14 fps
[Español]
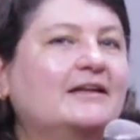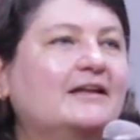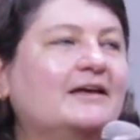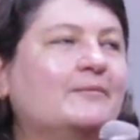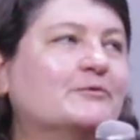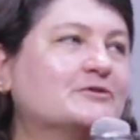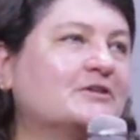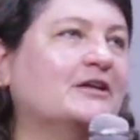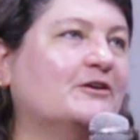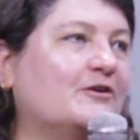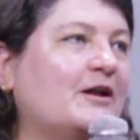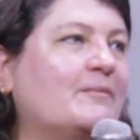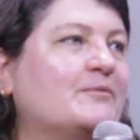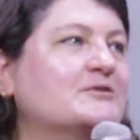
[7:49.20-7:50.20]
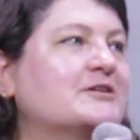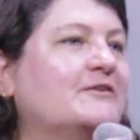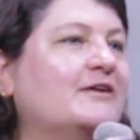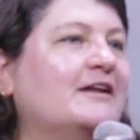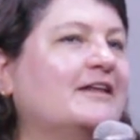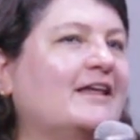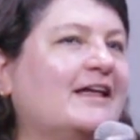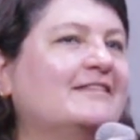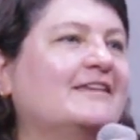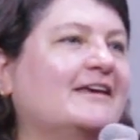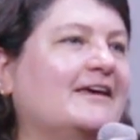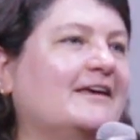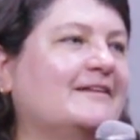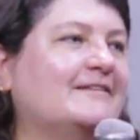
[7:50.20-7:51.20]
hemos tenido la posibilidad
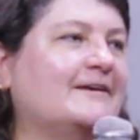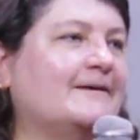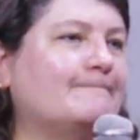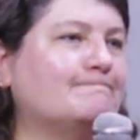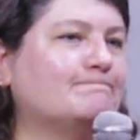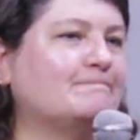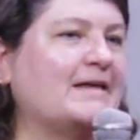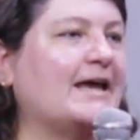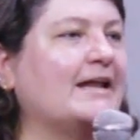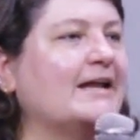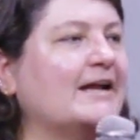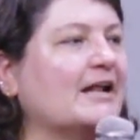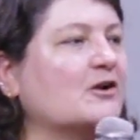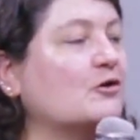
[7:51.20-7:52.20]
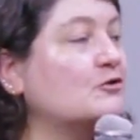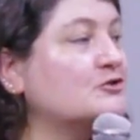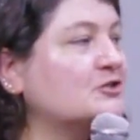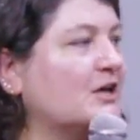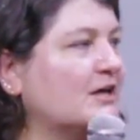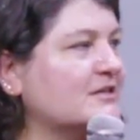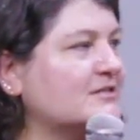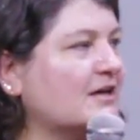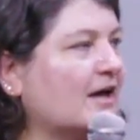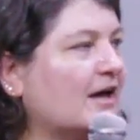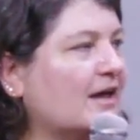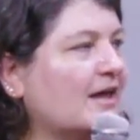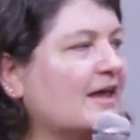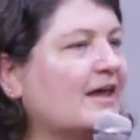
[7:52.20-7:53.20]
de, generar conciencia
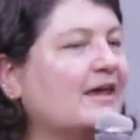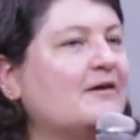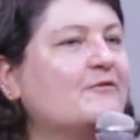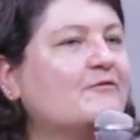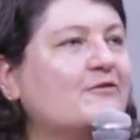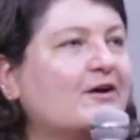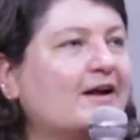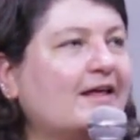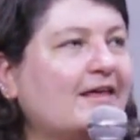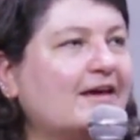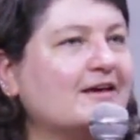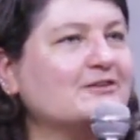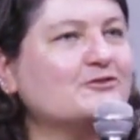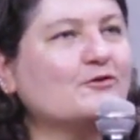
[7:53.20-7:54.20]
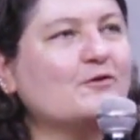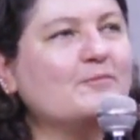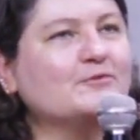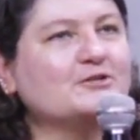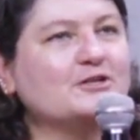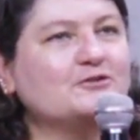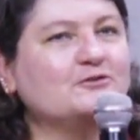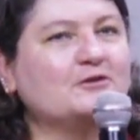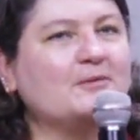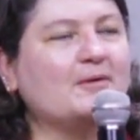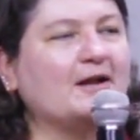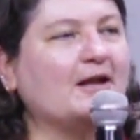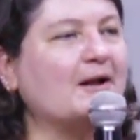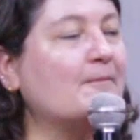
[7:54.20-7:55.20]
y fuera de eso lo hemos hecho de una
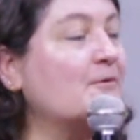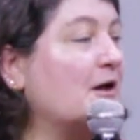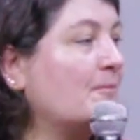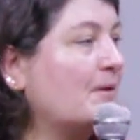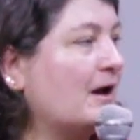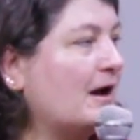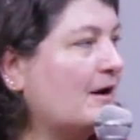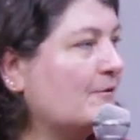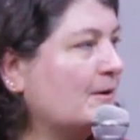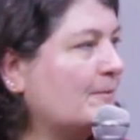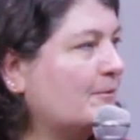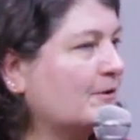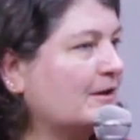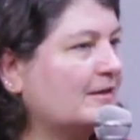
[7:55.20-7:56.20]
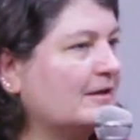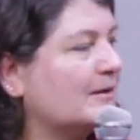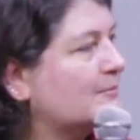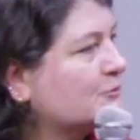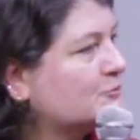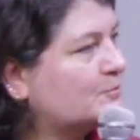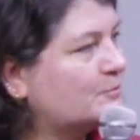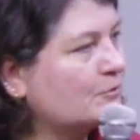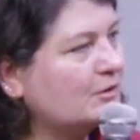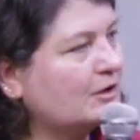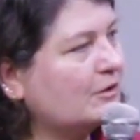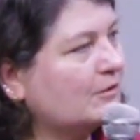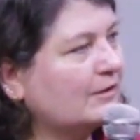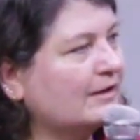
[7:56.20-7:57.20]
manera muy amigable porque tenemos
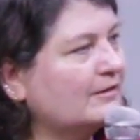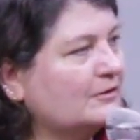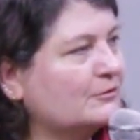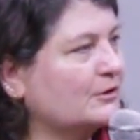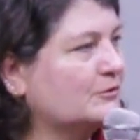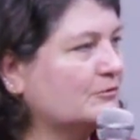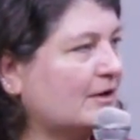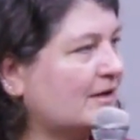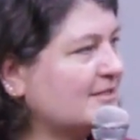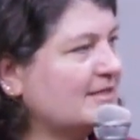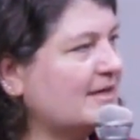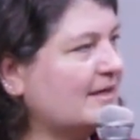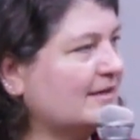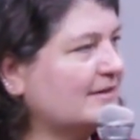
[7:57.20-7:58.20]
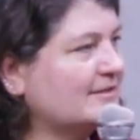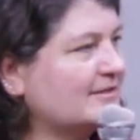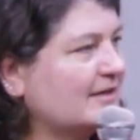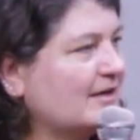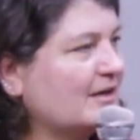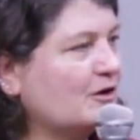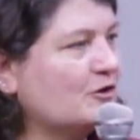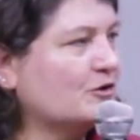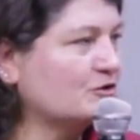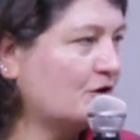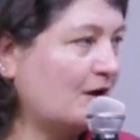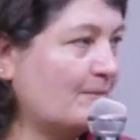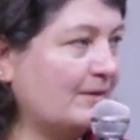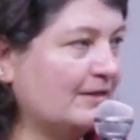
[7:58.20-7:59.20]
público objetivo de todas las edades, no
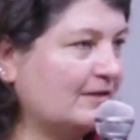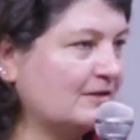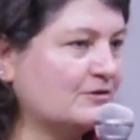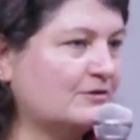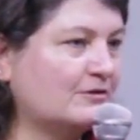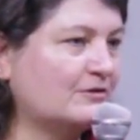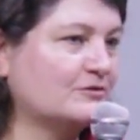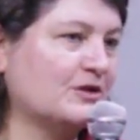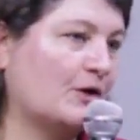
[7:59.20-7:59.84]
solamente son los